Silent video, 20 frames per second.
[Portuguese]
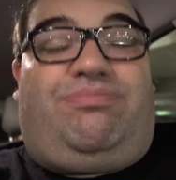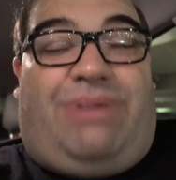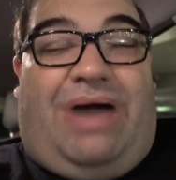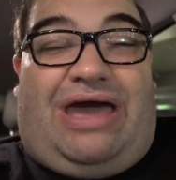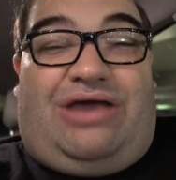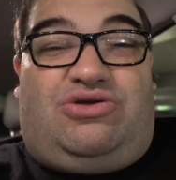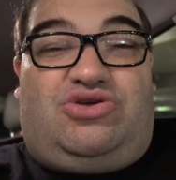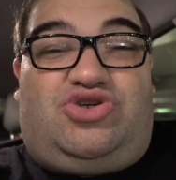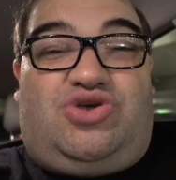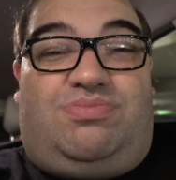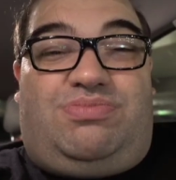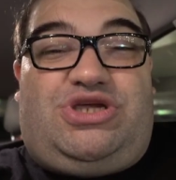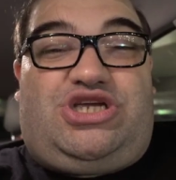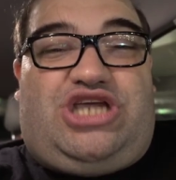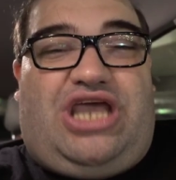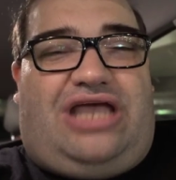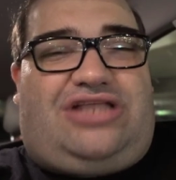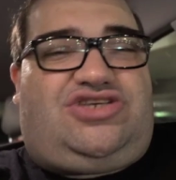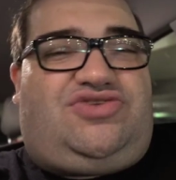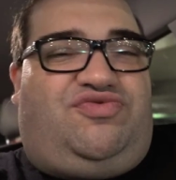para os
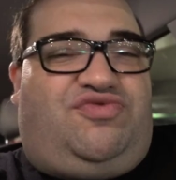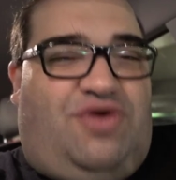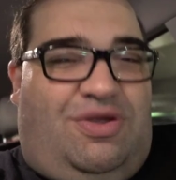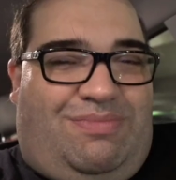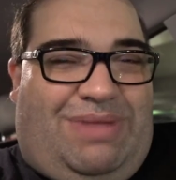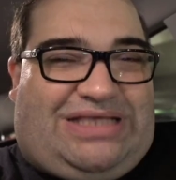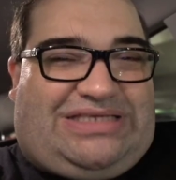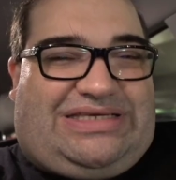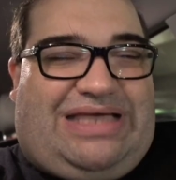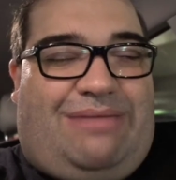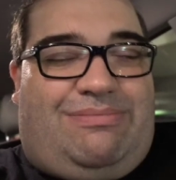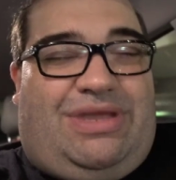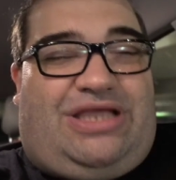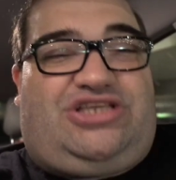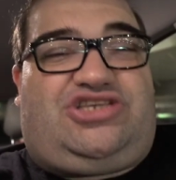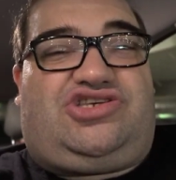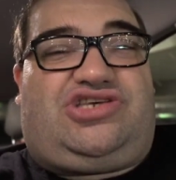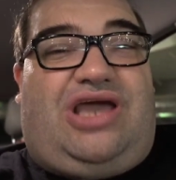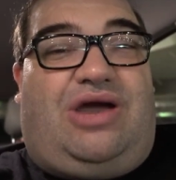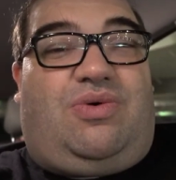objetos, foi
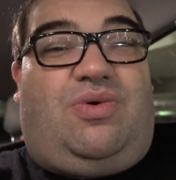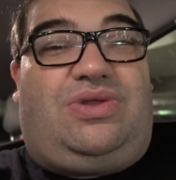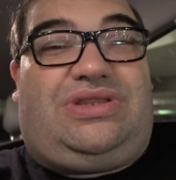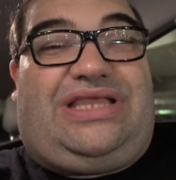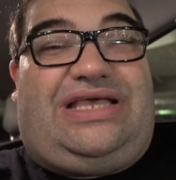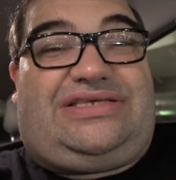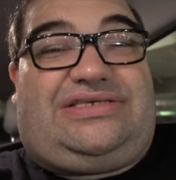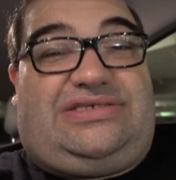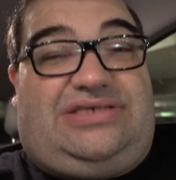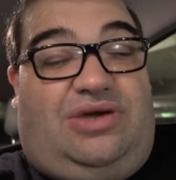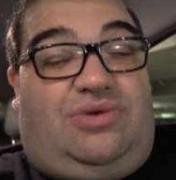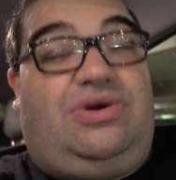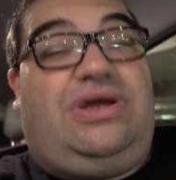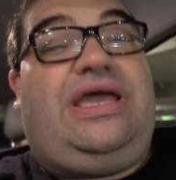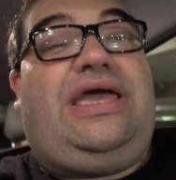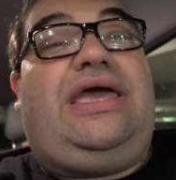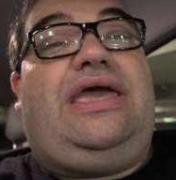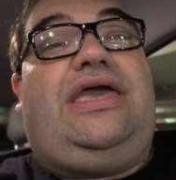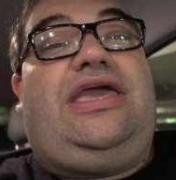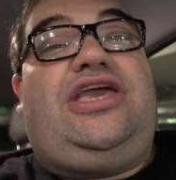basicamente isso que aconteceu,
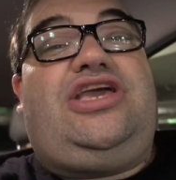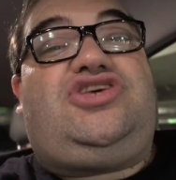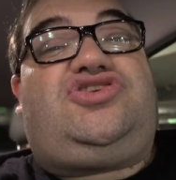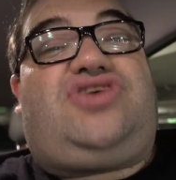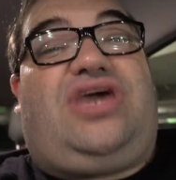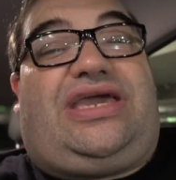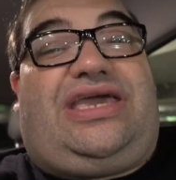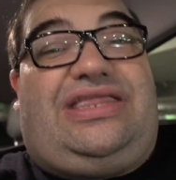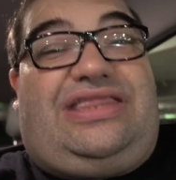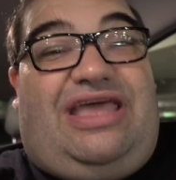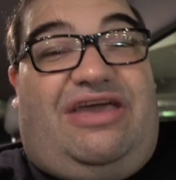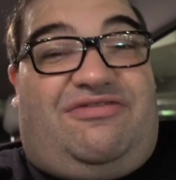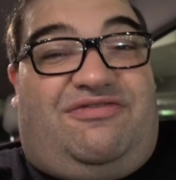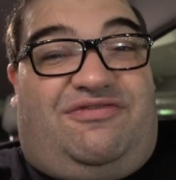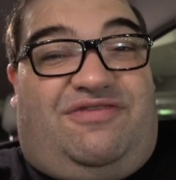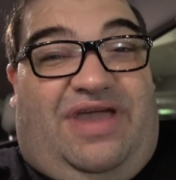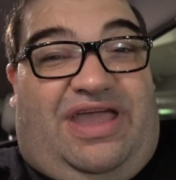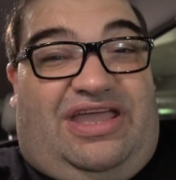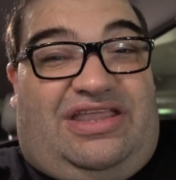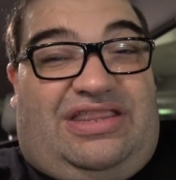e isso é que
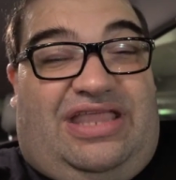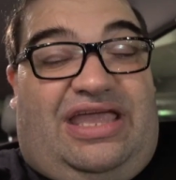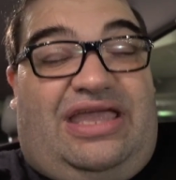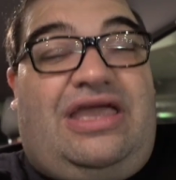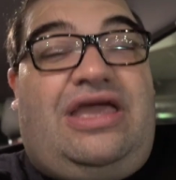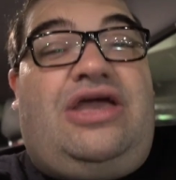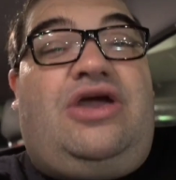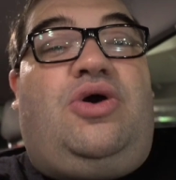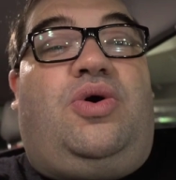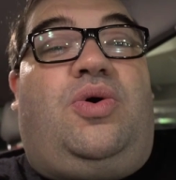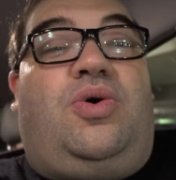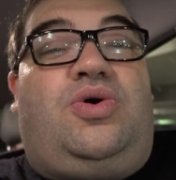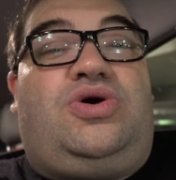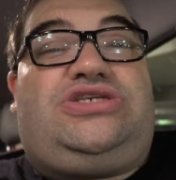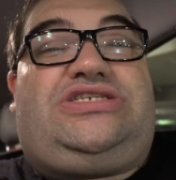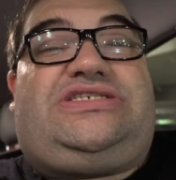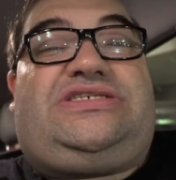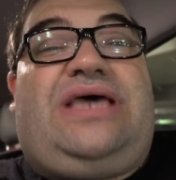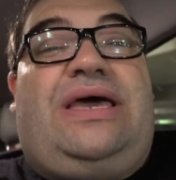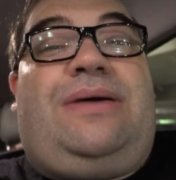defendem
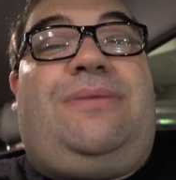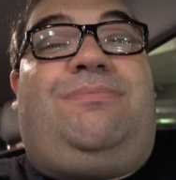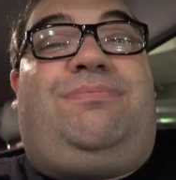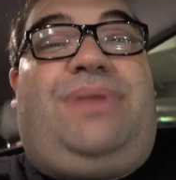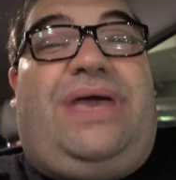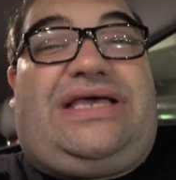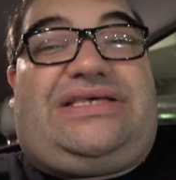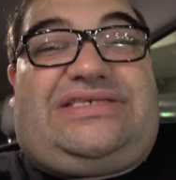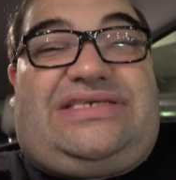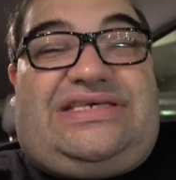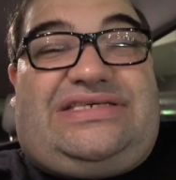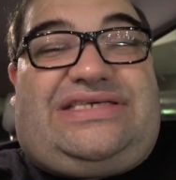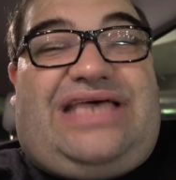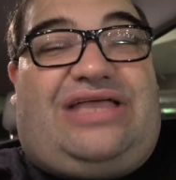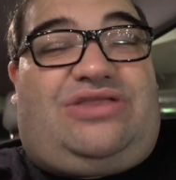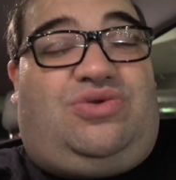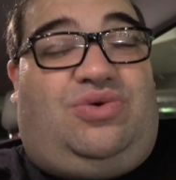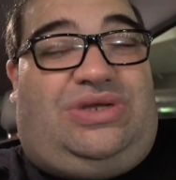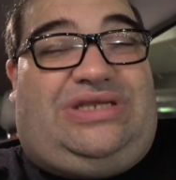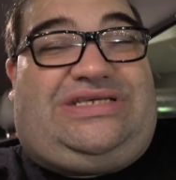os
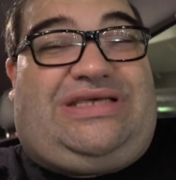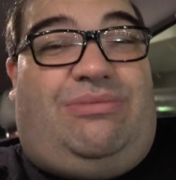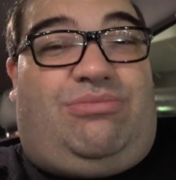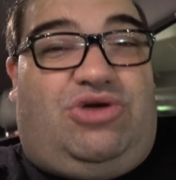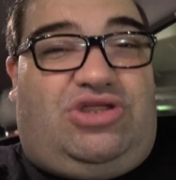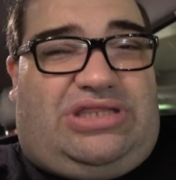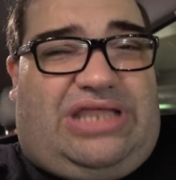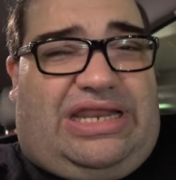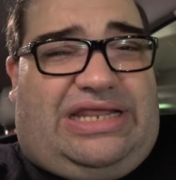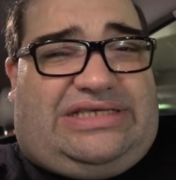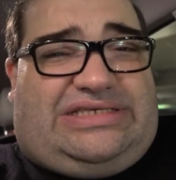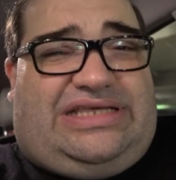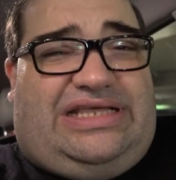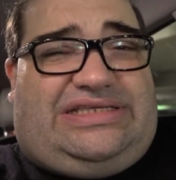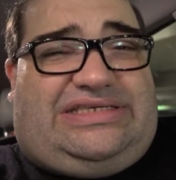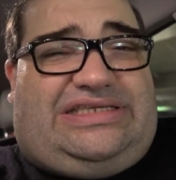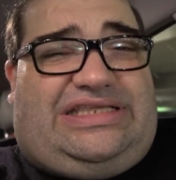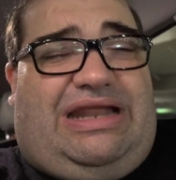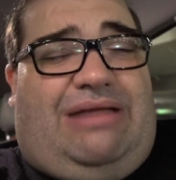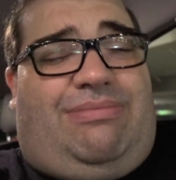pesquisadores. É muito
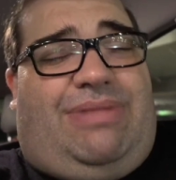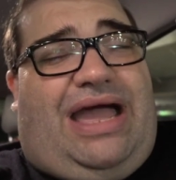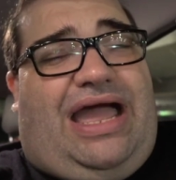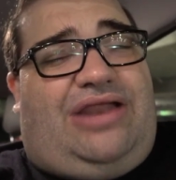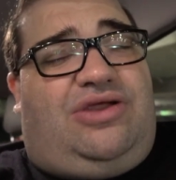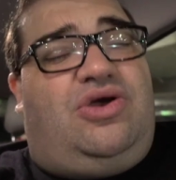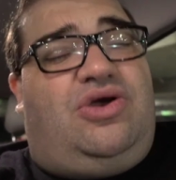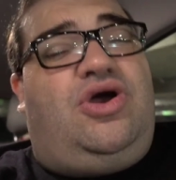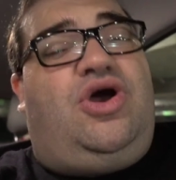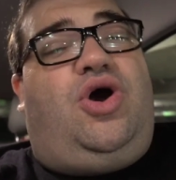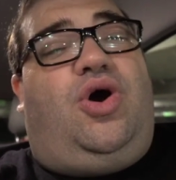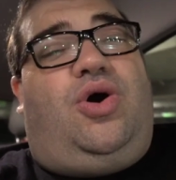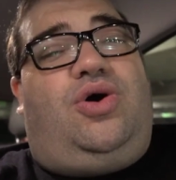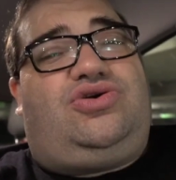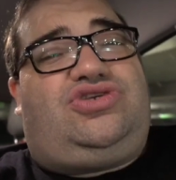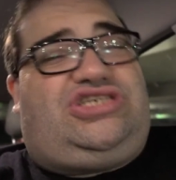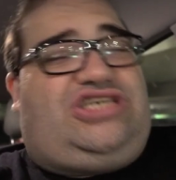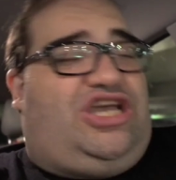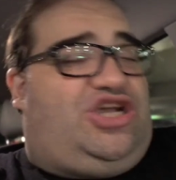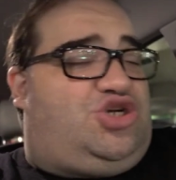interessante esse trabalho,
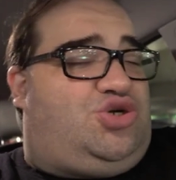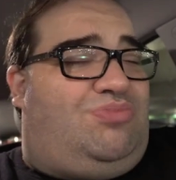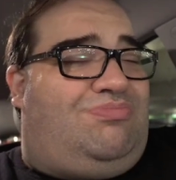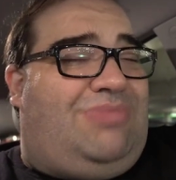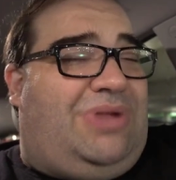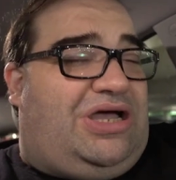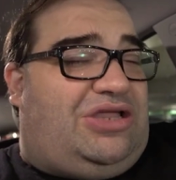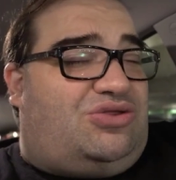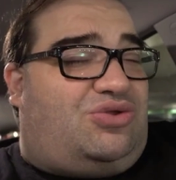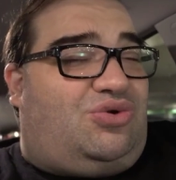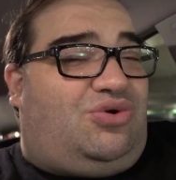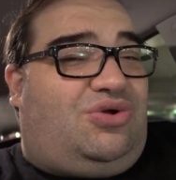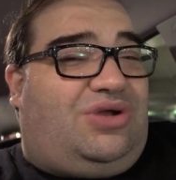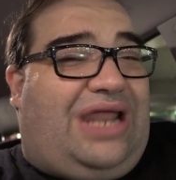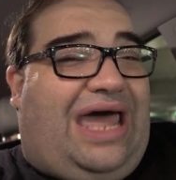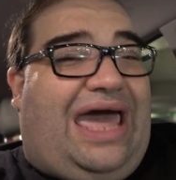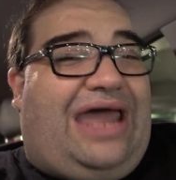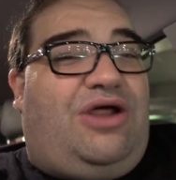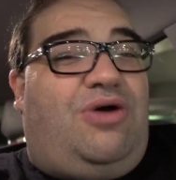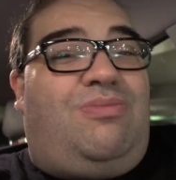ou seja, o manto
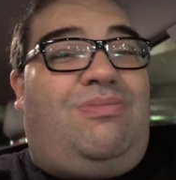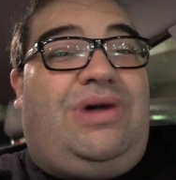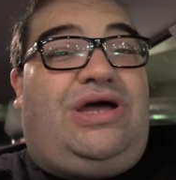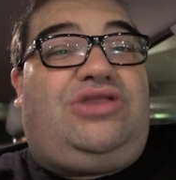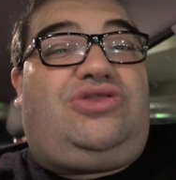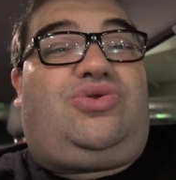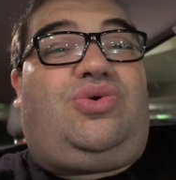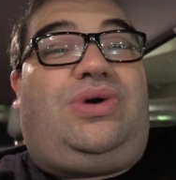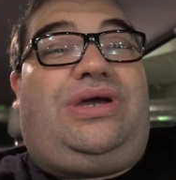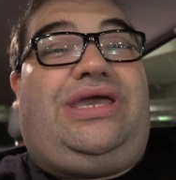lunar é um manto